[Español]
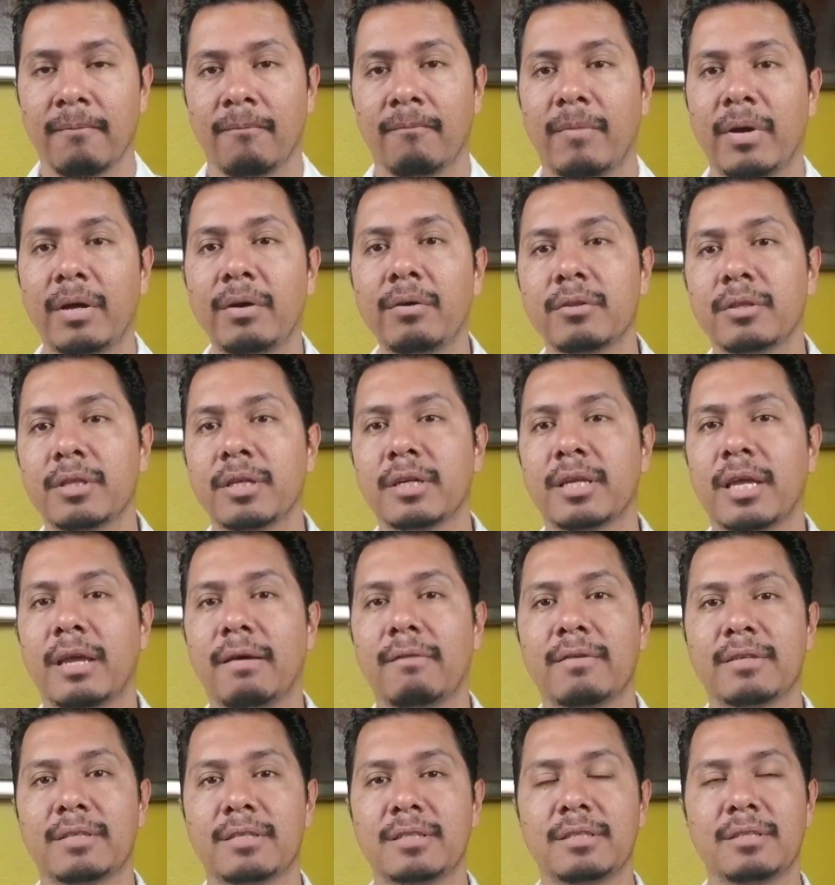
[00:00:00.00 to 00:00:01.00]
Van a notar que
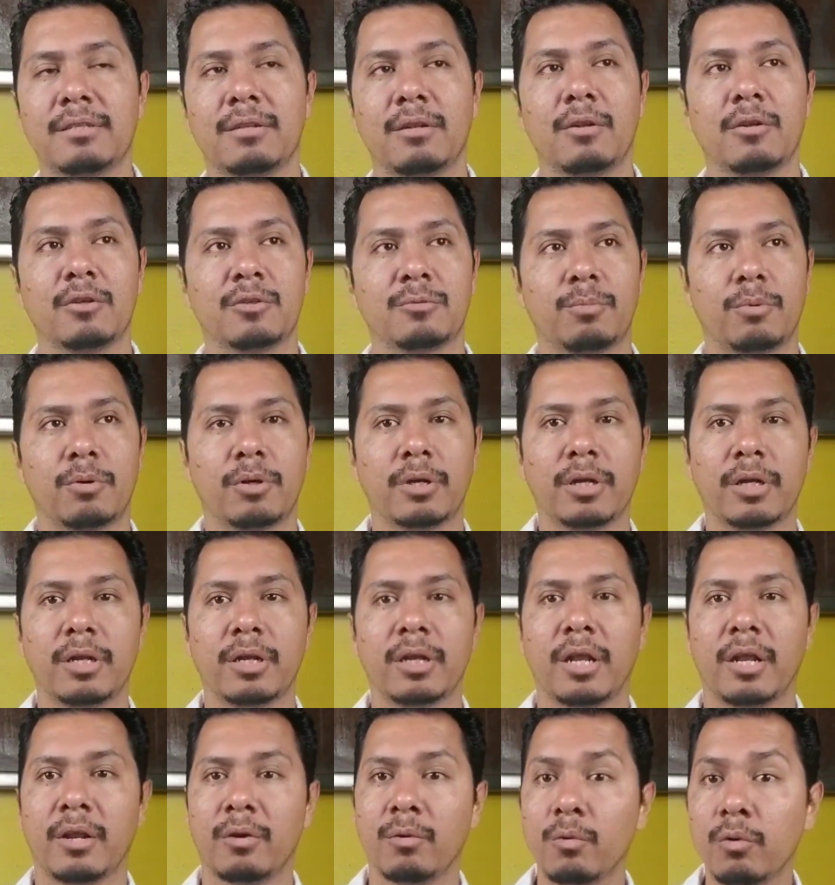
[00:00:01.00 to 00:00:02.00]
a veces los
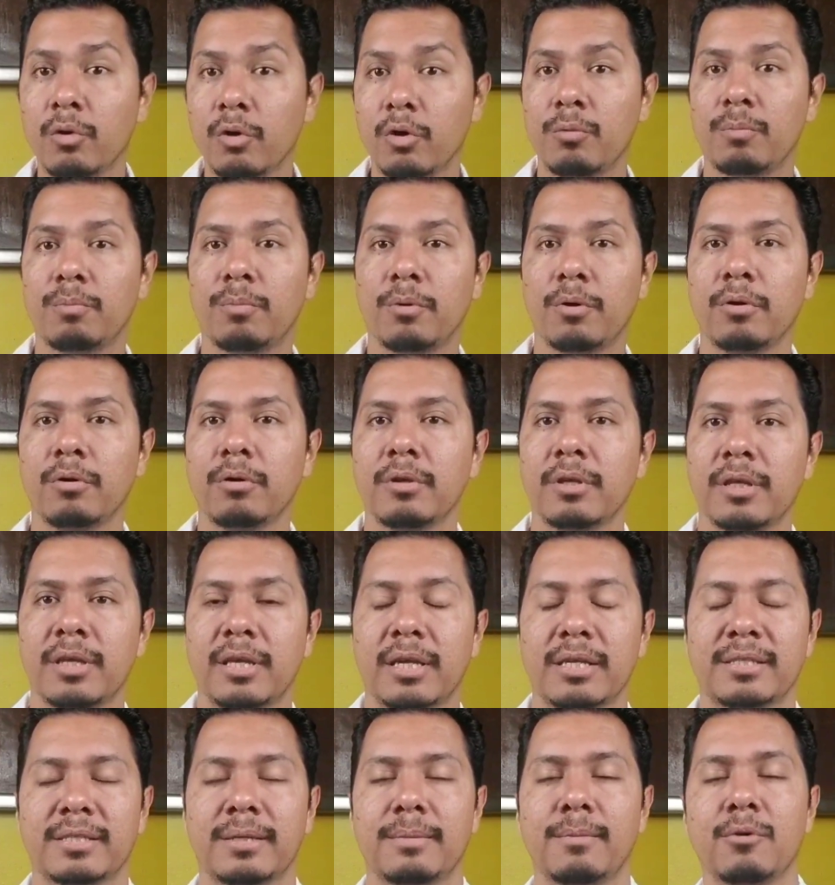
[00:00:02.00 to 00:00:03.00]
ponen en un grupo
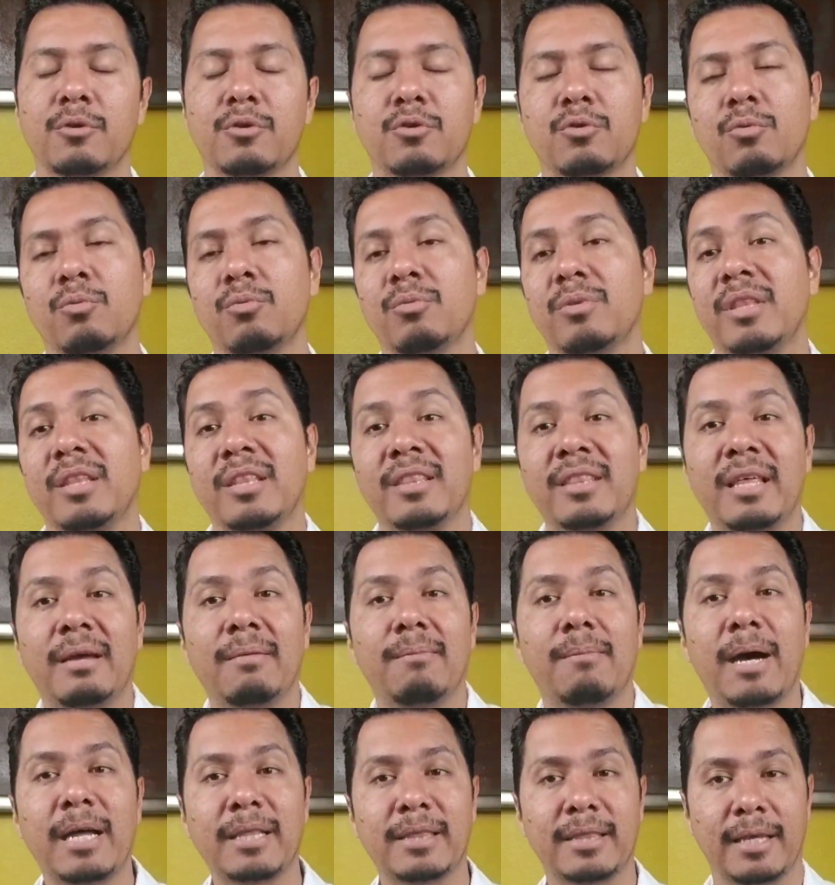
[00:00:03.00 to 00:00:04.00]
y hacemos un
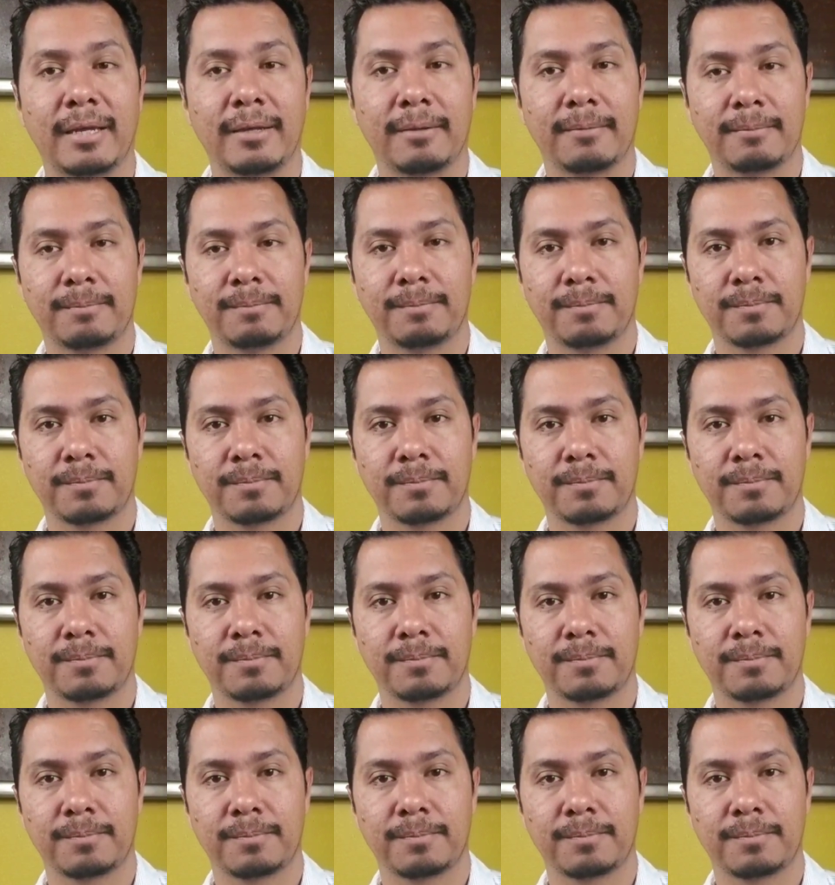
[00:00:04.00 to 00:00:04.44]
debate.